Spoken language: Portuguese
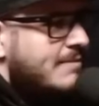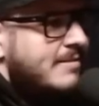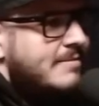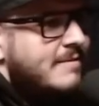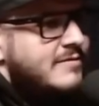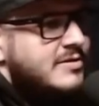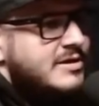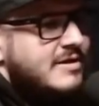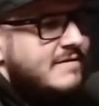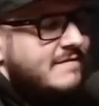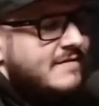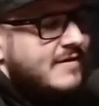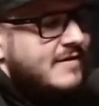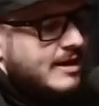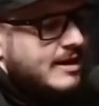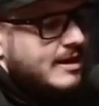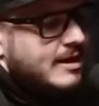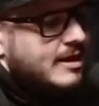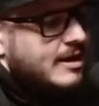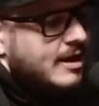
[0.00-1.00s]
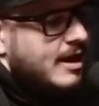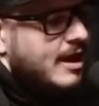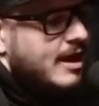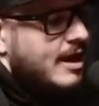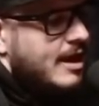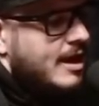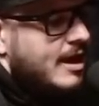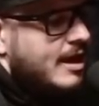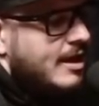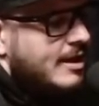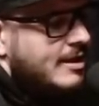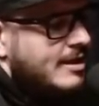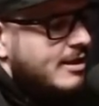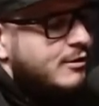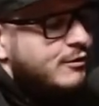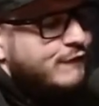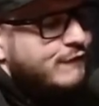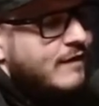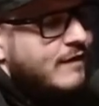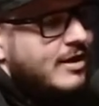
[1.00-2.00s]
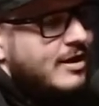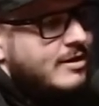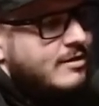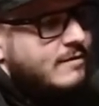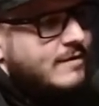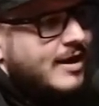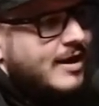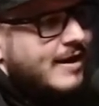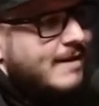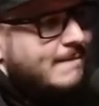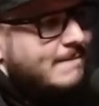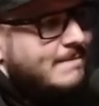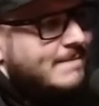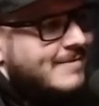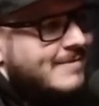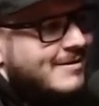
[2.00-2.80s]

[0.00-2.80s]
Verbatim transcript: na Bíblia você vê, é, Deus fala que o quê?